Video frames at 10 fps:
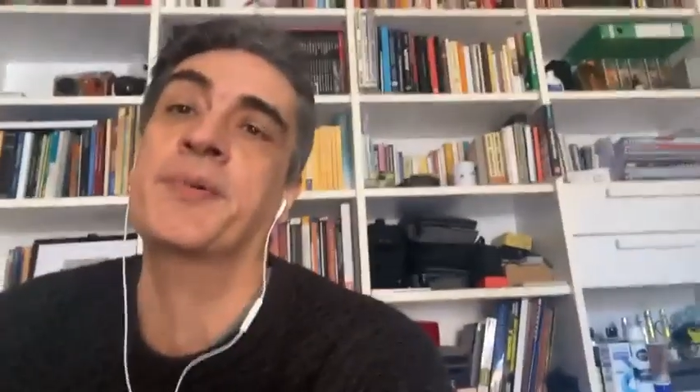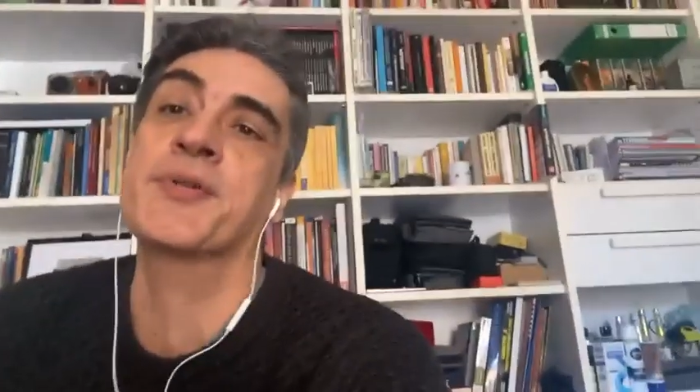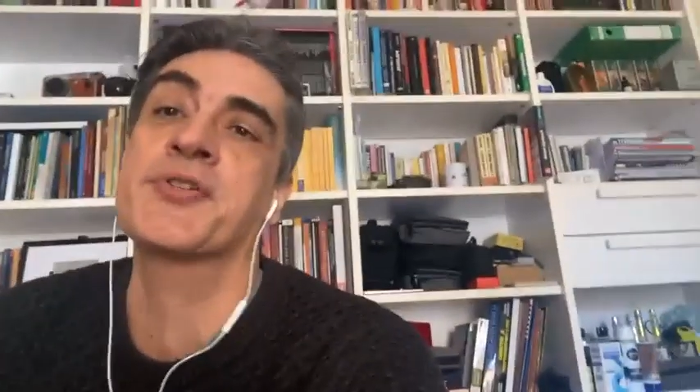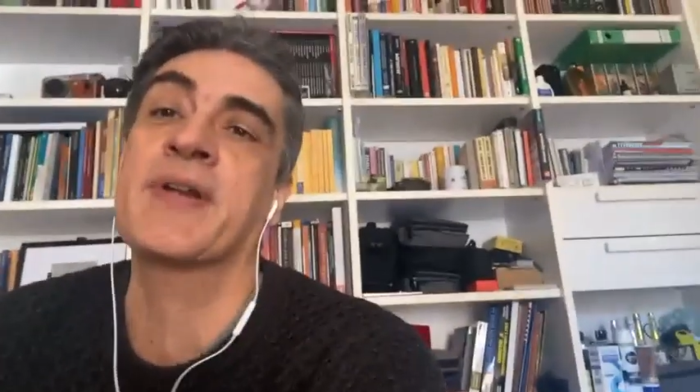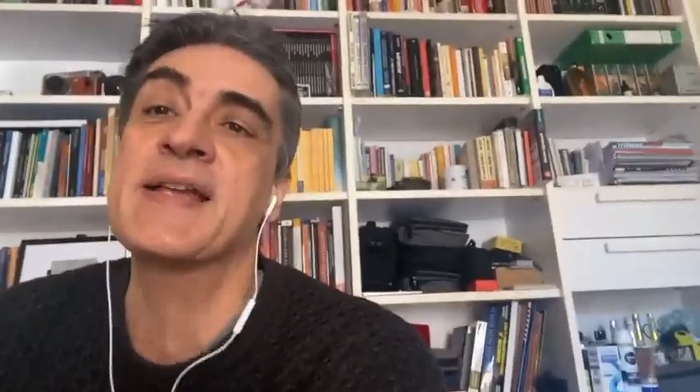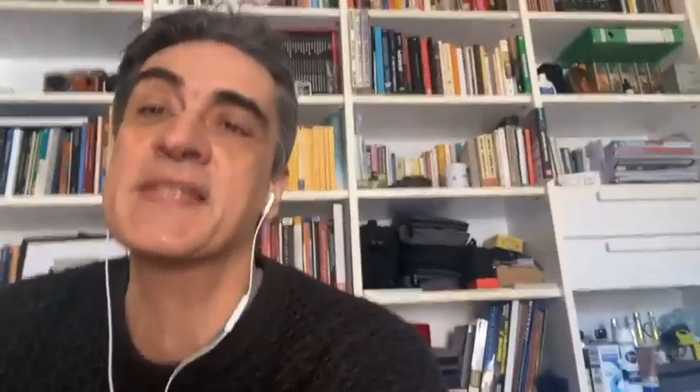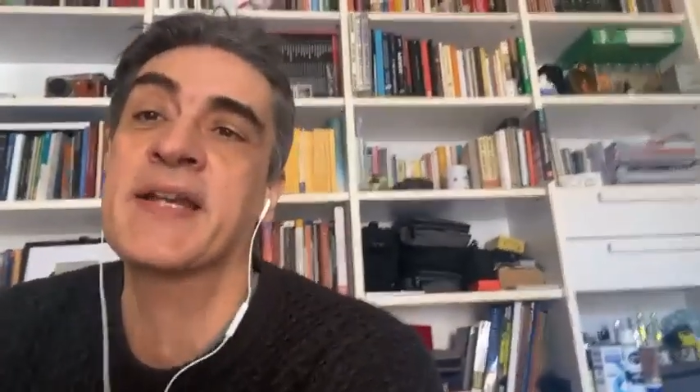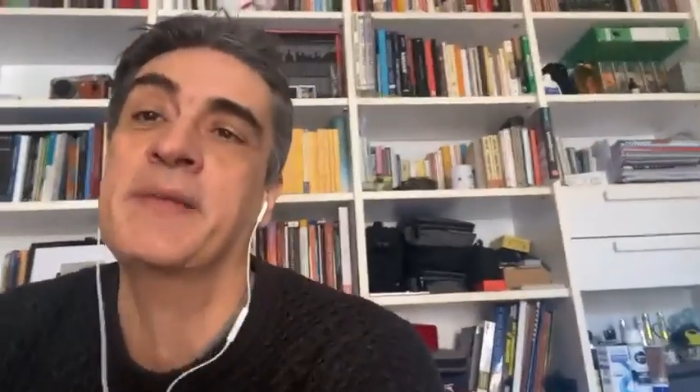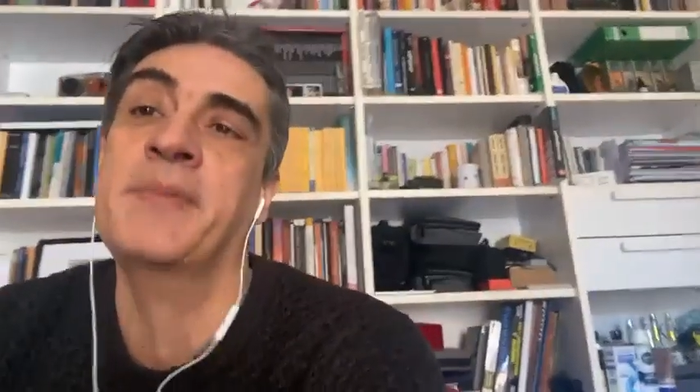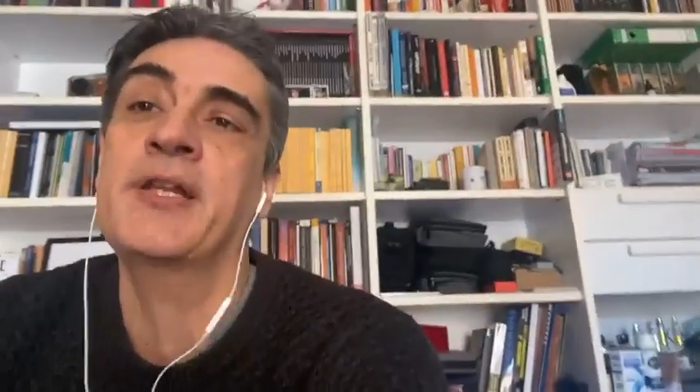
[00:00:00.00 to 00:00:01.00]
possono, a
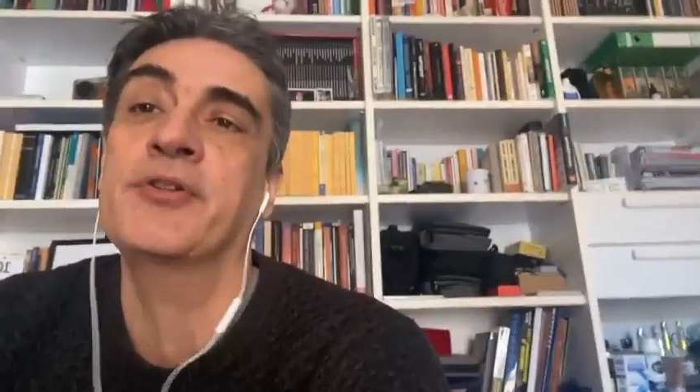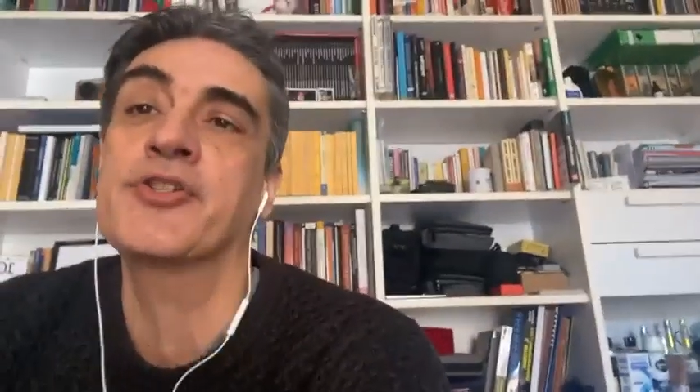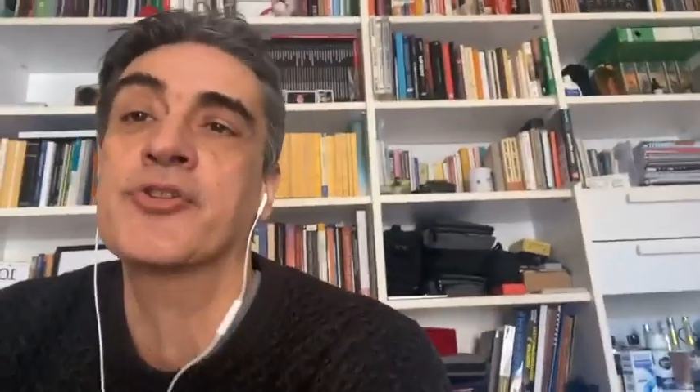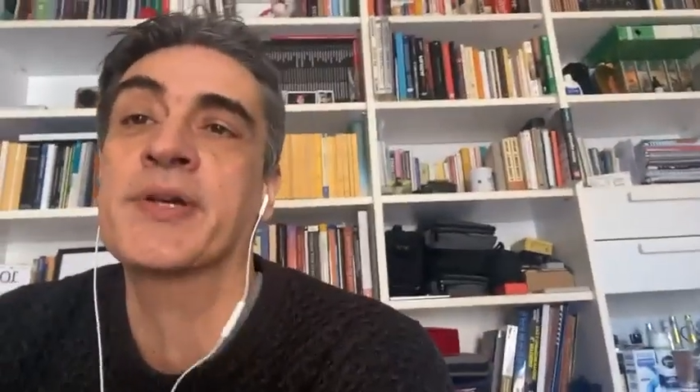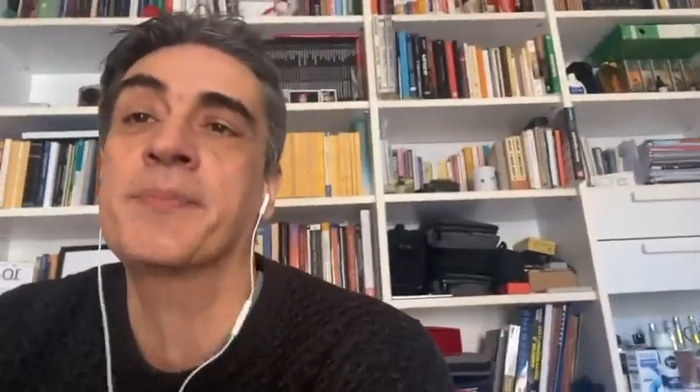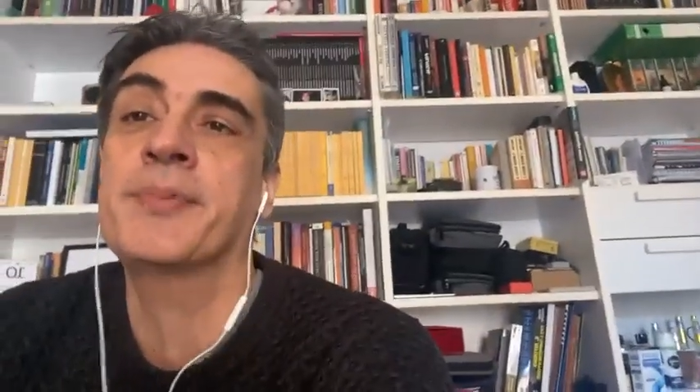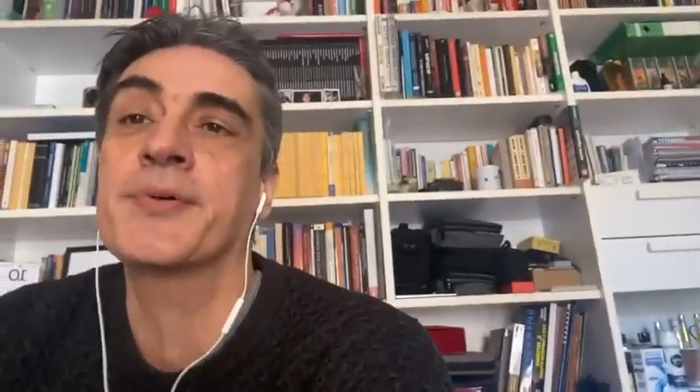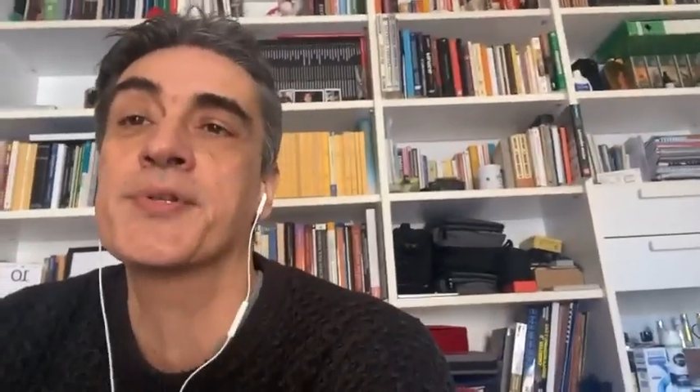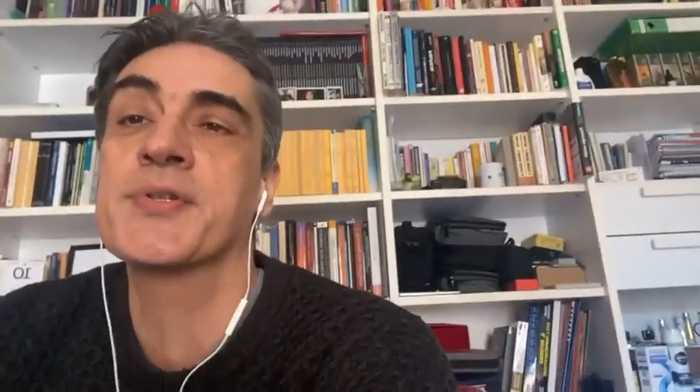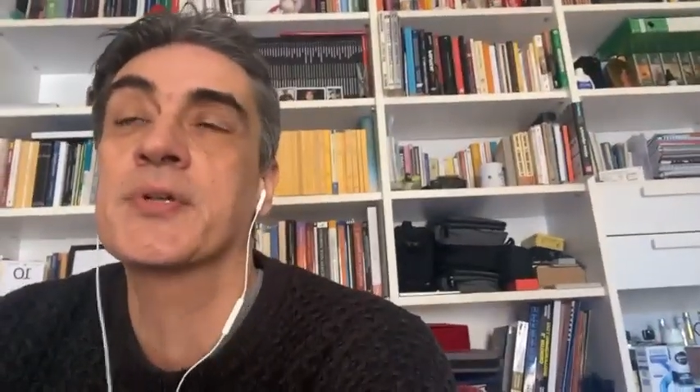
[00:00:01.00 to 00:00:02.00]
essere al meglio di ciò che
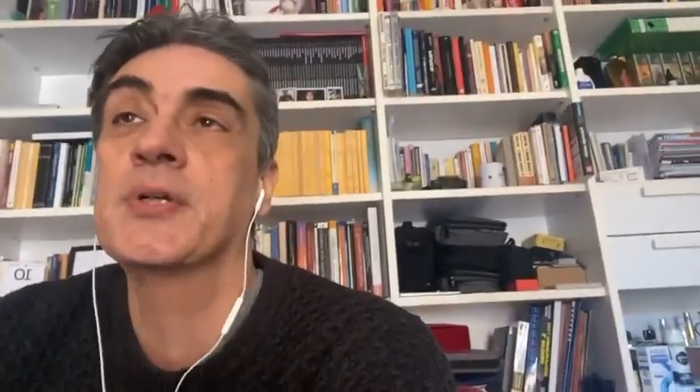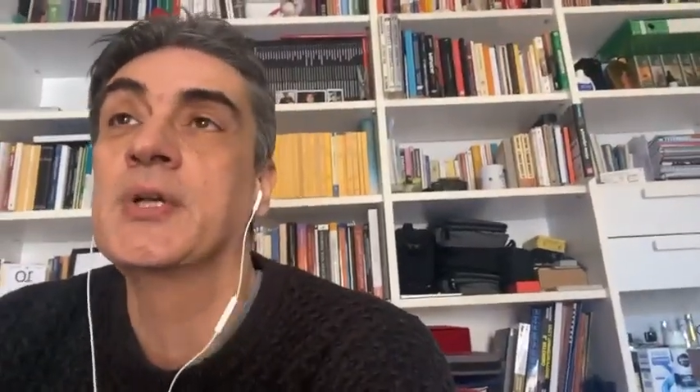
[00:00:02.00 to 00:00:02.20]
possono.